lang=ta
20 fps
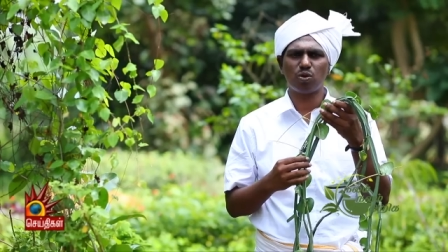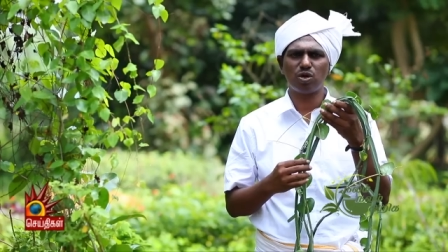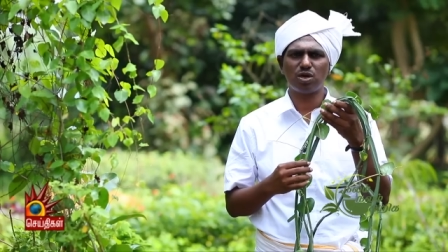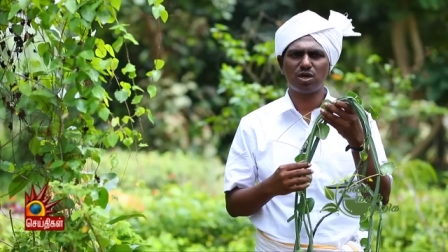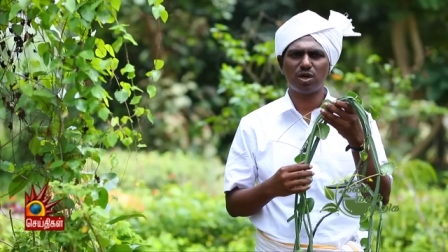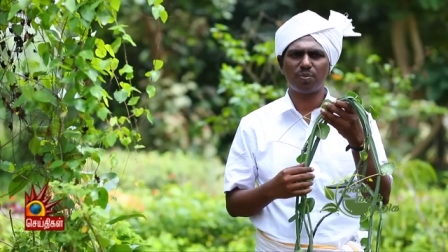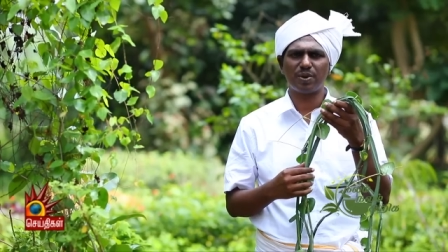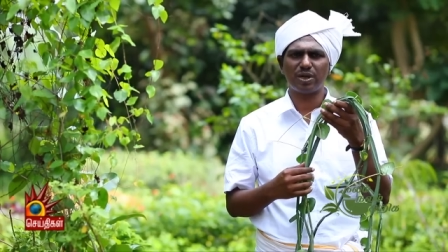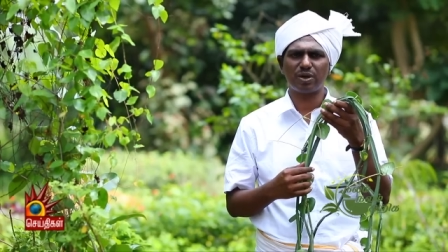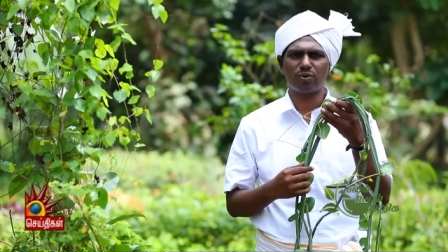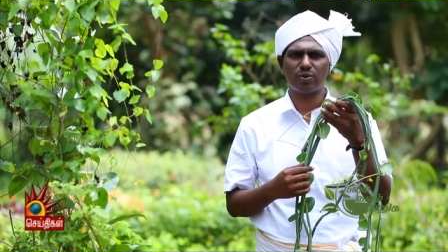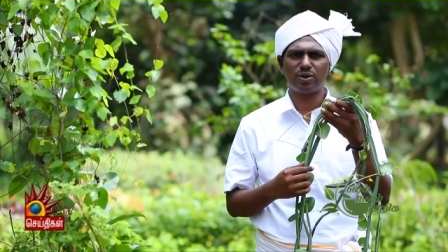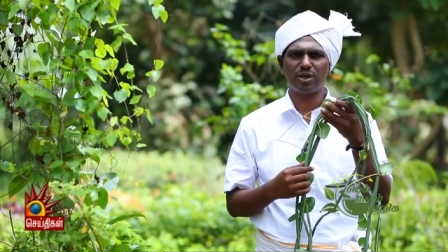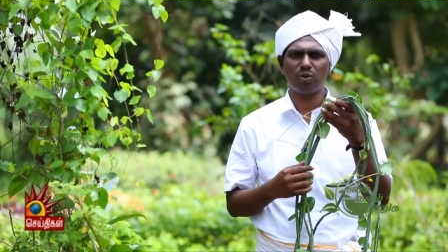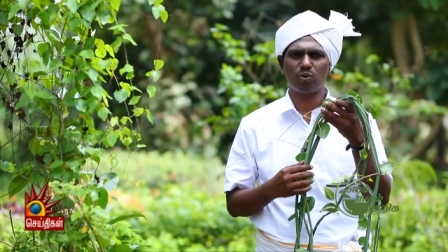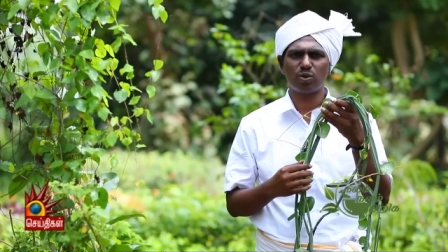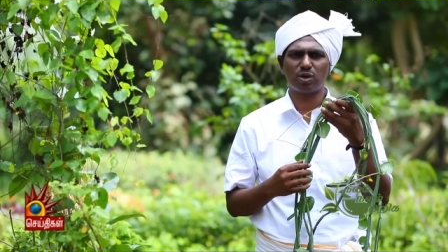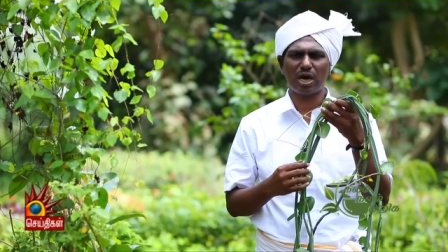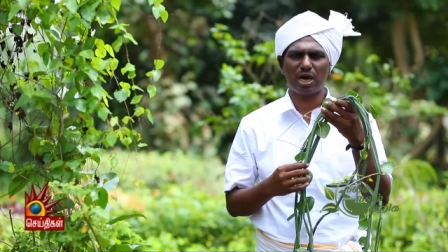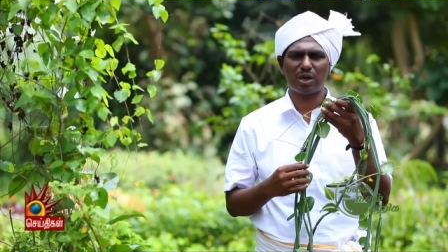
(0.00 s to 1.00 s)

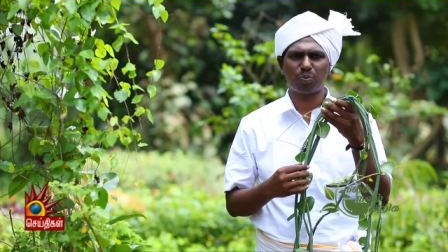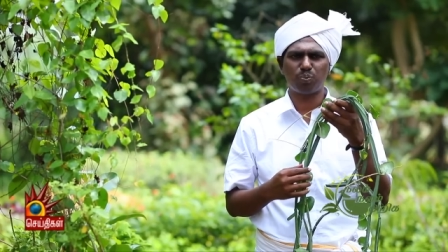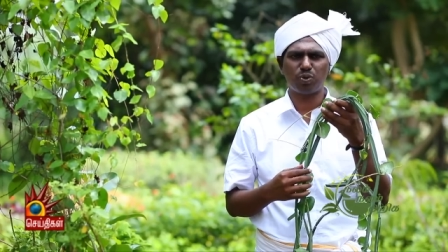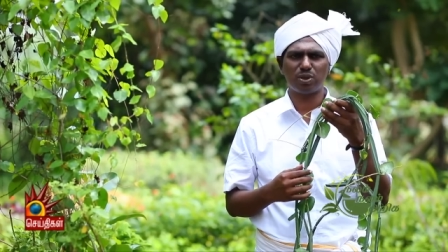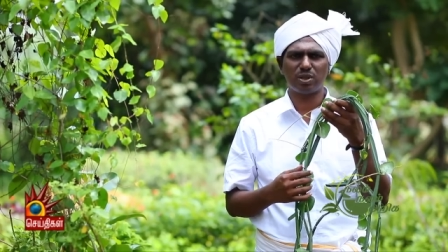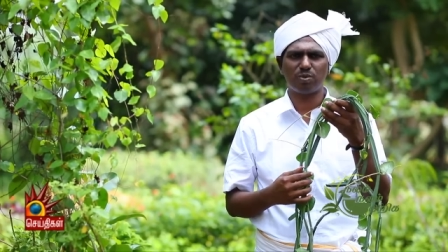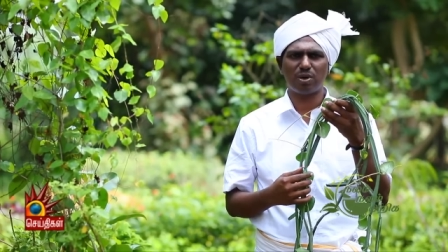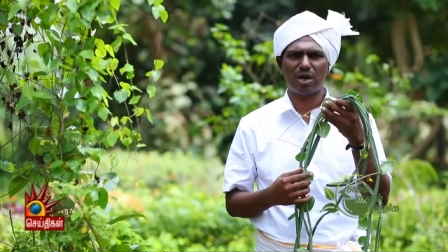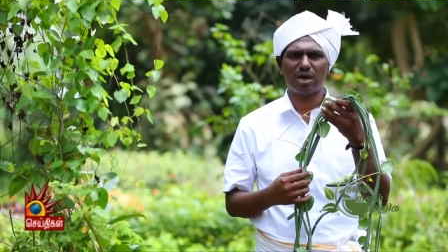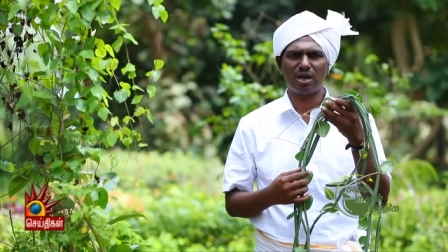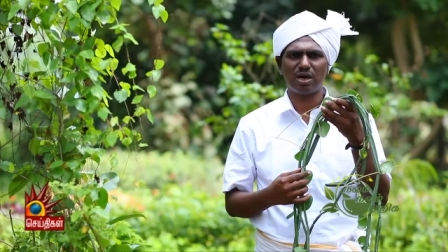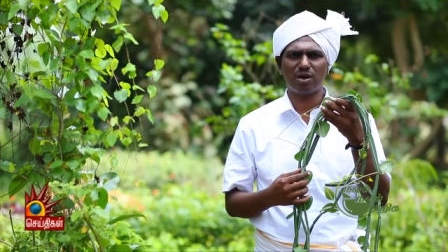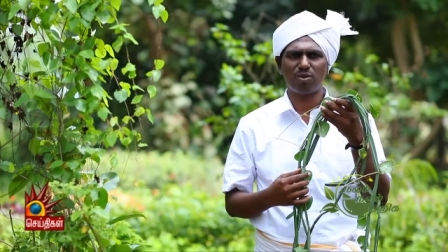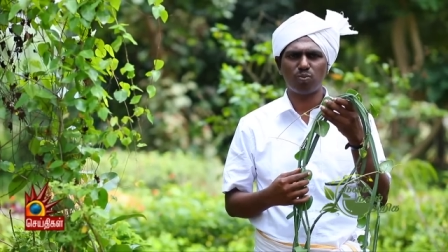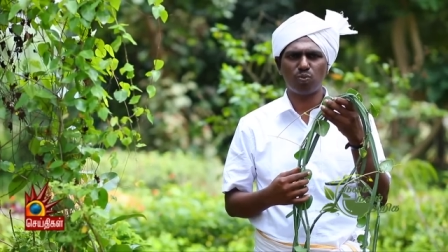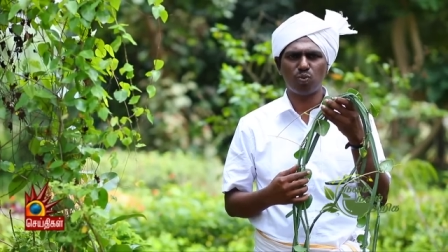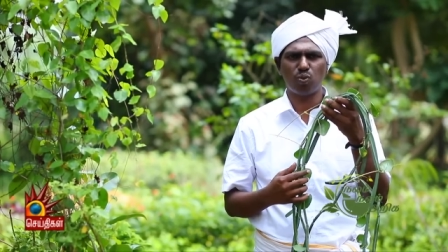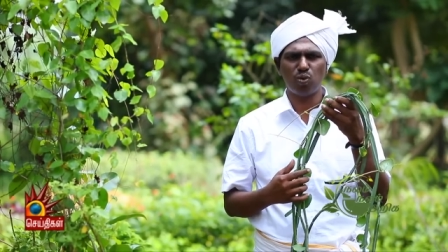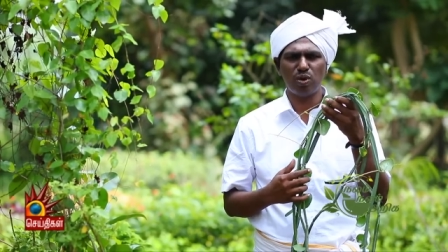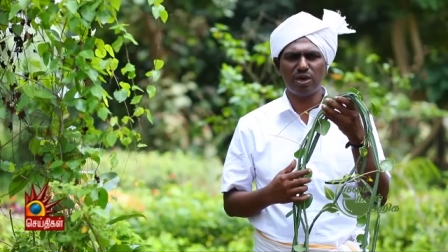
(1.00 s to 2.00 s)
கொடுக்கப்படக்கூடிய ஒரு அற்புதமான
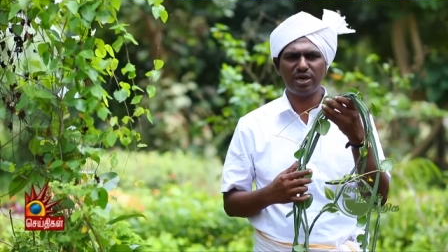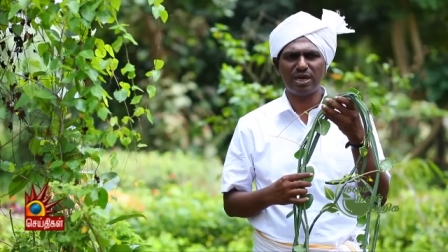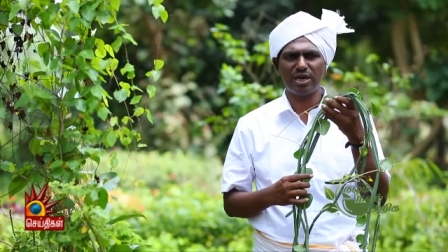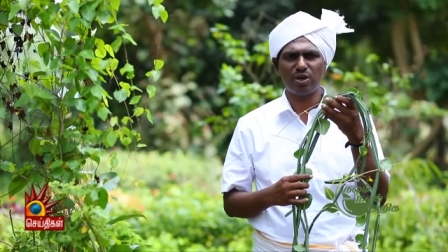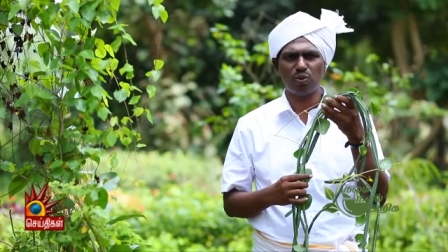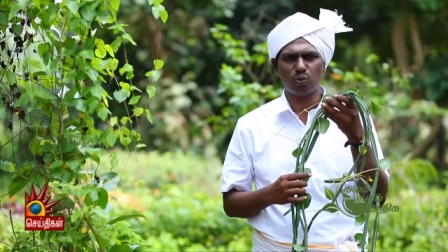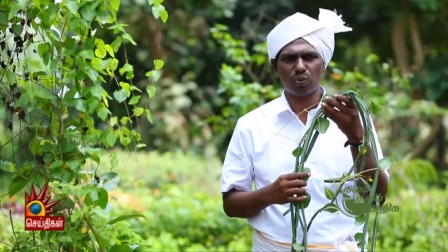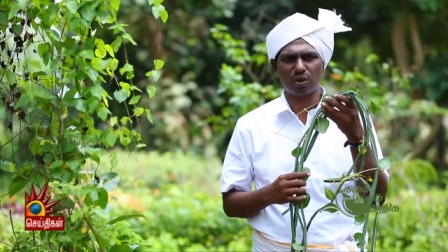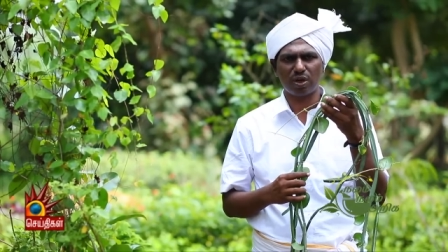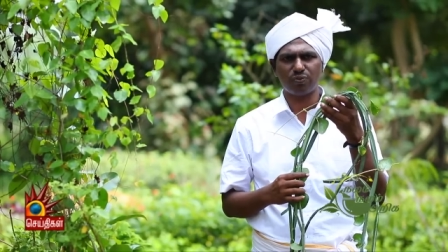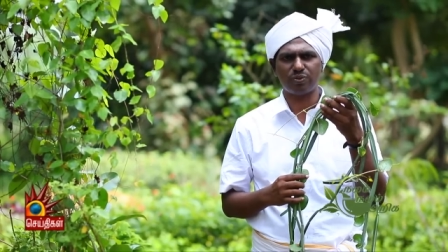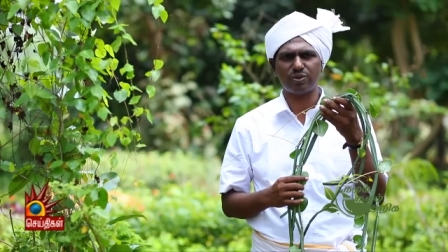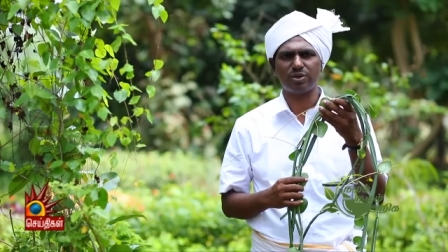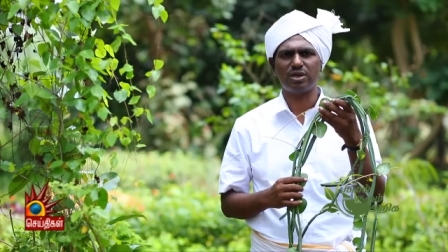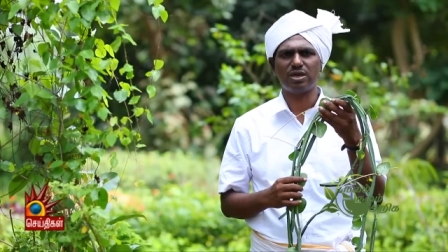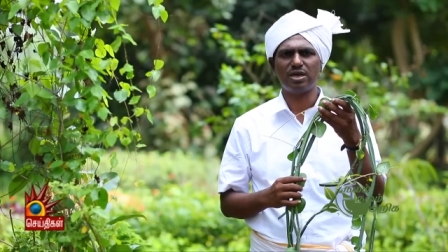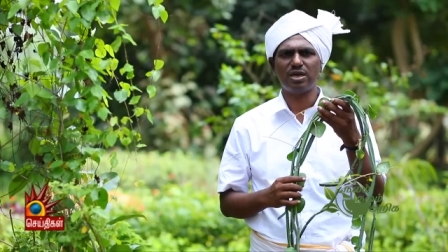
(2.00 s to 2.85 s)
மூலிகை உணவு